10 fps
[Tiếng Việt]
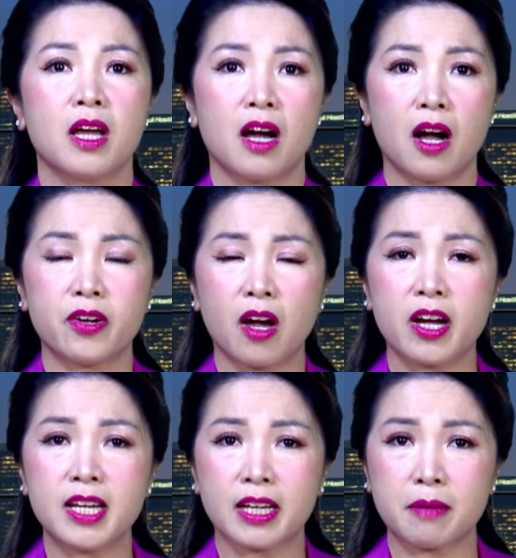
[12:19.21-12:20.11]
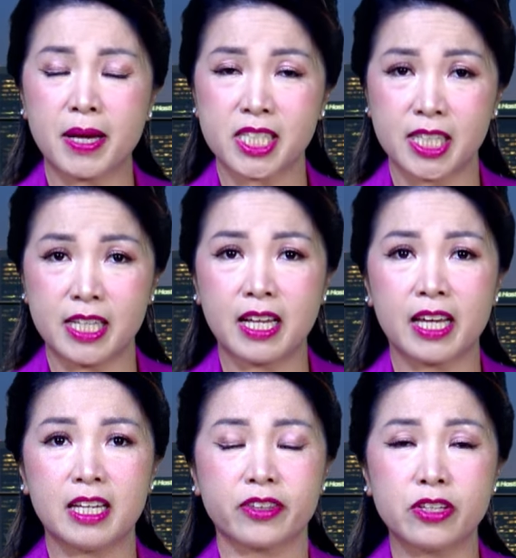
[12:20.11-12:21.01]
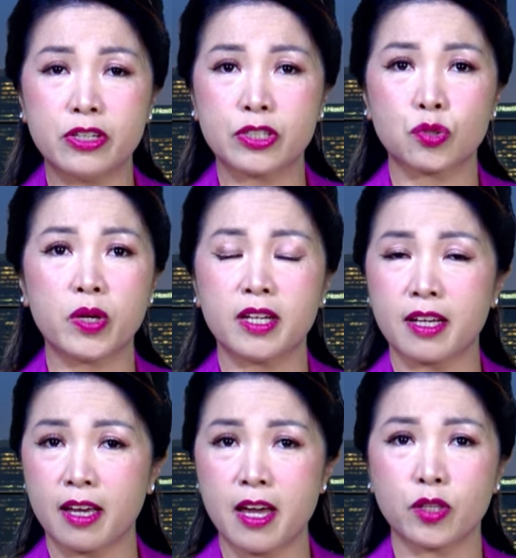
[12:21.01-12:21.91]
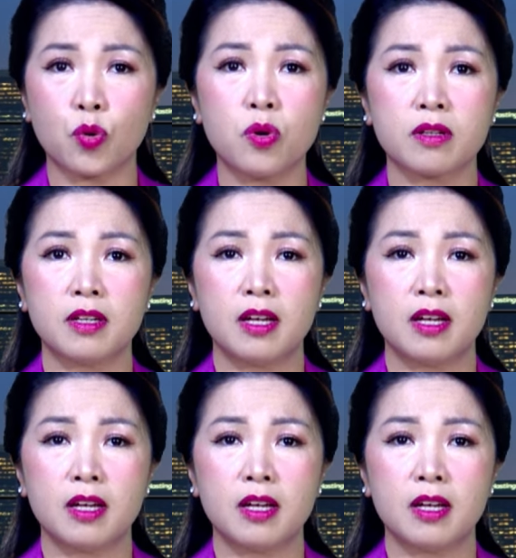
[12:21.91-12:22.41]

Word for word: Họ nói là cái bác sĩ này là thường xuyên là kê thuốc.